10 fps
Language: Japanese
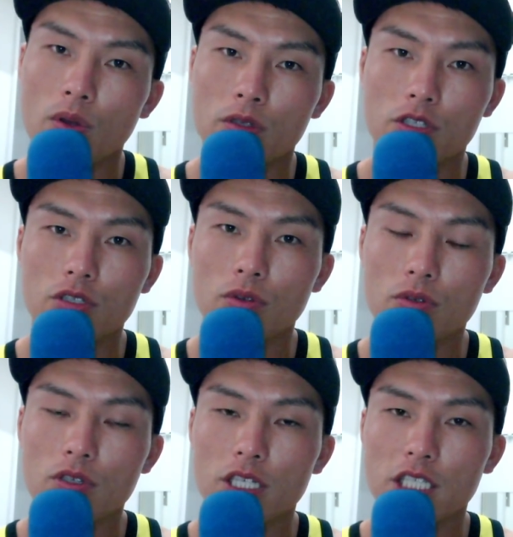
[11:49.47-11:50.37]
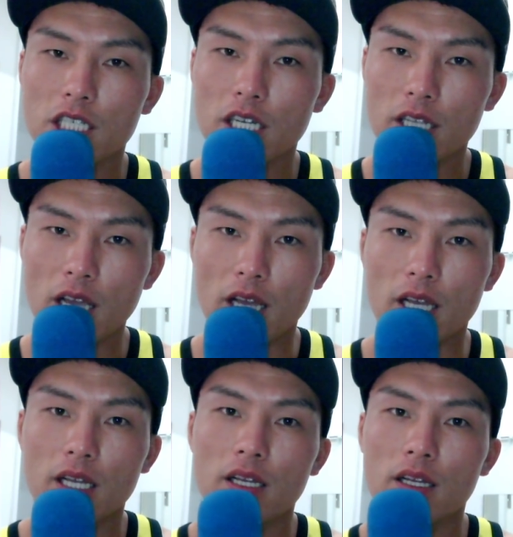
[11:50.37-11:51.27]
じゅうごふん足以下で
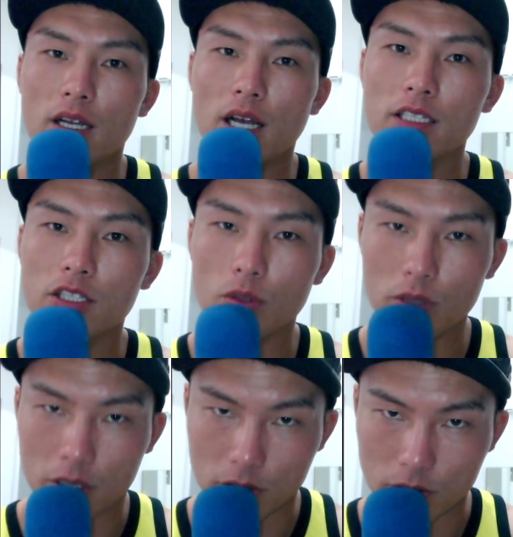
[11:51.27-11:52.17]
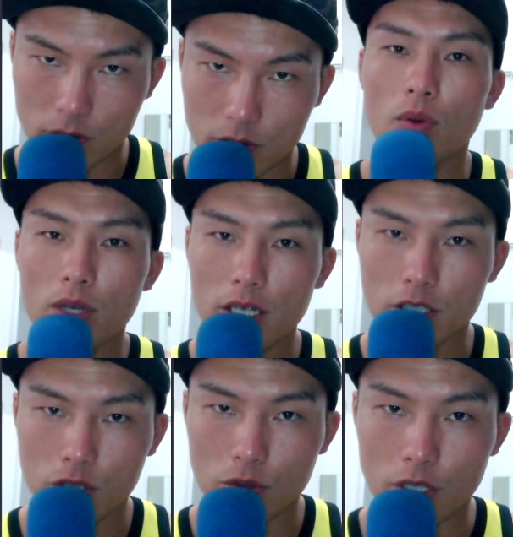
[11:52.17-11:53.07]
感じ取っていく。これが
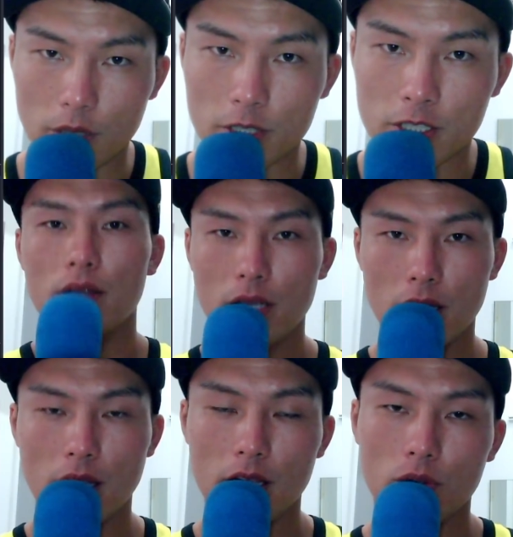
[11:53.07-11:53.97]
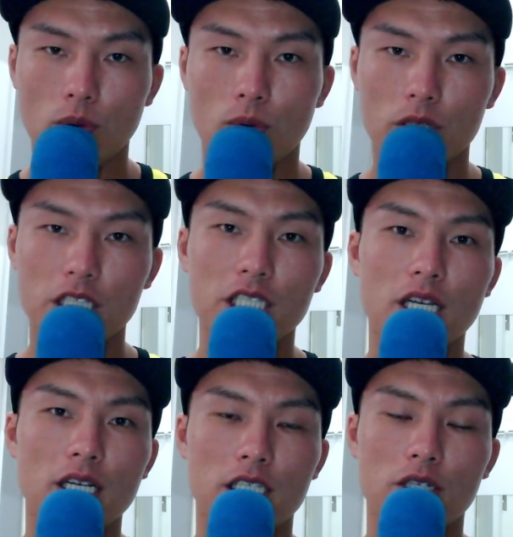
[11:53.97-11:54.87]
重要になります。で、えーと、いちじ
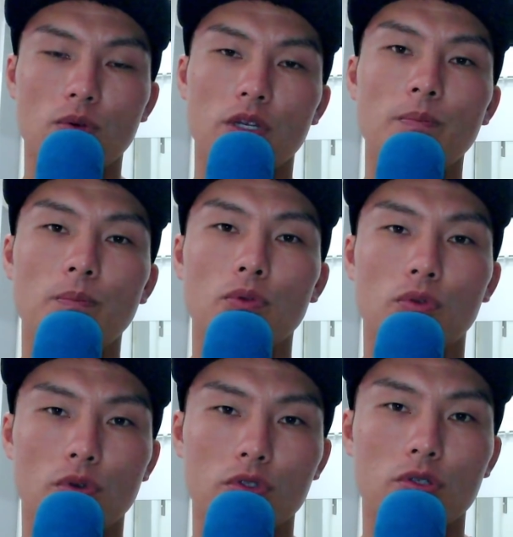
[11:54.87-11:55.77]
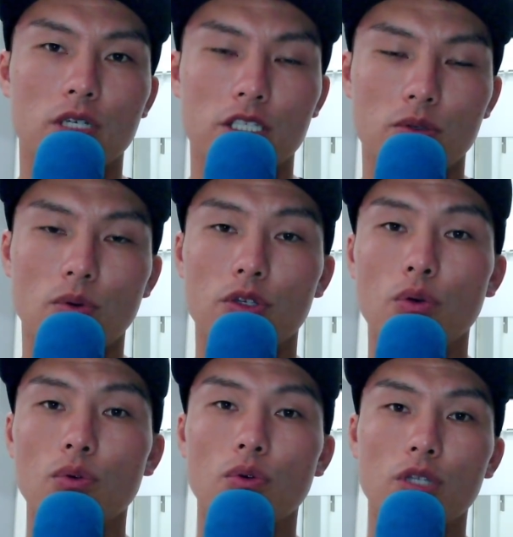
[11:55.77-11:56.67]
かん足のいっぽんのローソク足を
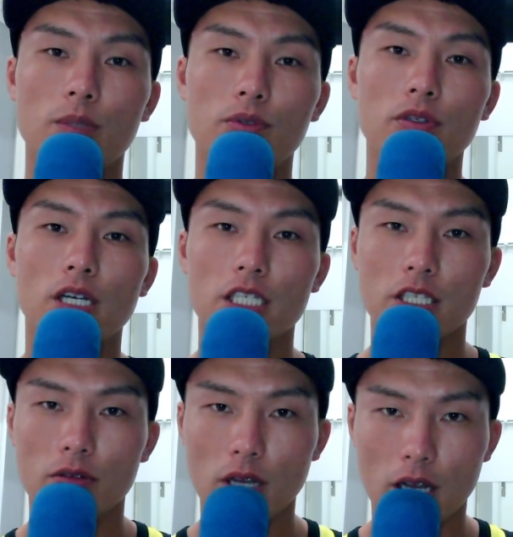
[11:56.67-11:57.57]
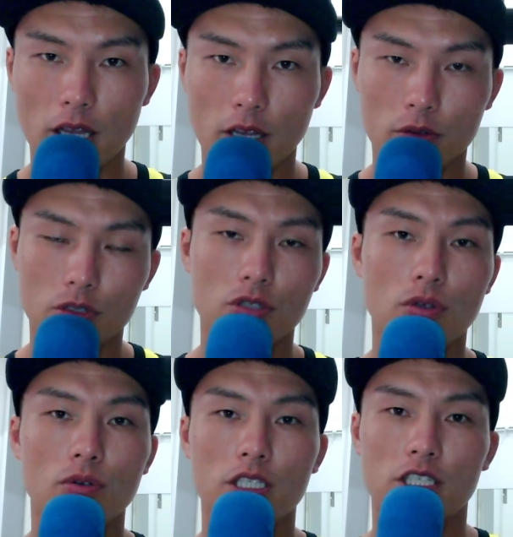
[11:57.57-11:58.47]
よんほんに分解したのが、えー、このじゅう
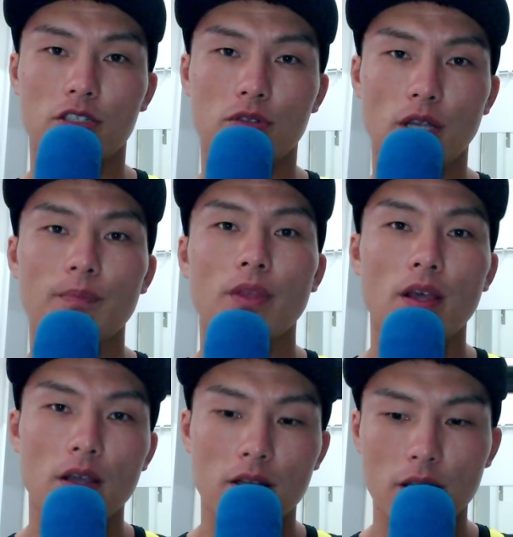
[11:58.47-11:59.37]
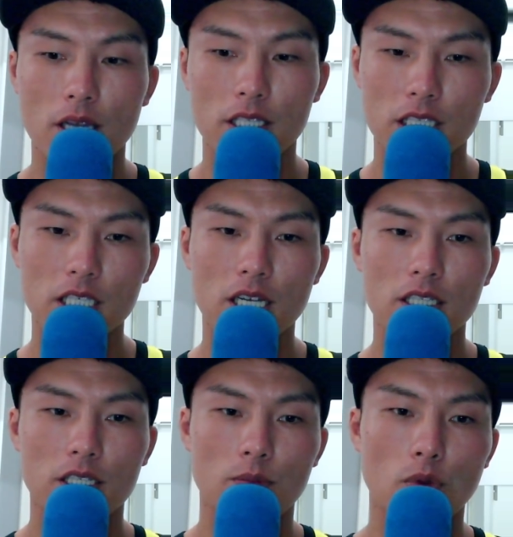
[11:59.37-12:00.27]
ごふん足ですよね。で、いちじかん
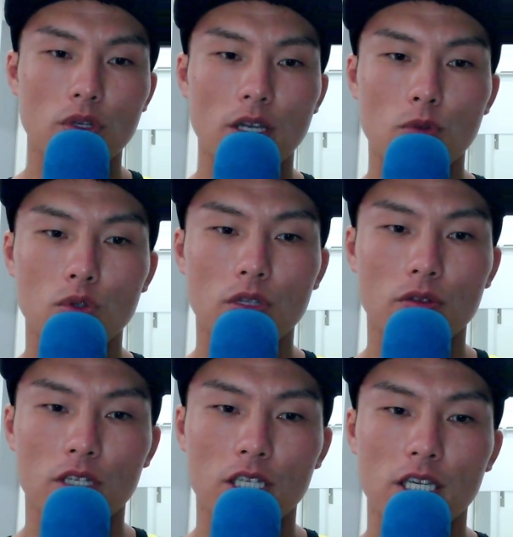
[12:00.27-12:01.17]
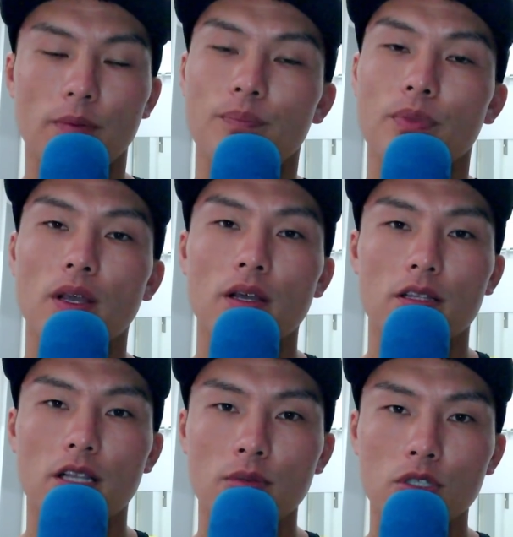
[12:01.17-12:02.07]
足にもういっかい戻ったときに、
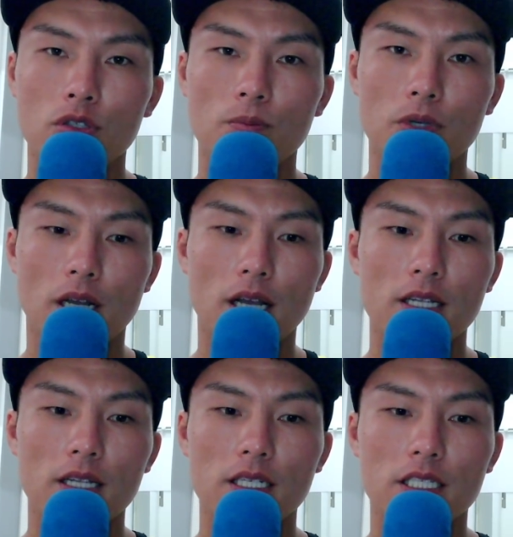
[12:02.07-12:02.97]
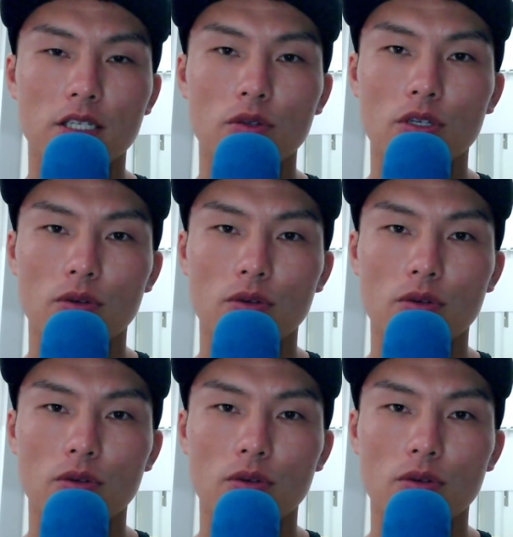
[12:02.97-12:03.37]
ダブルトップが完成した時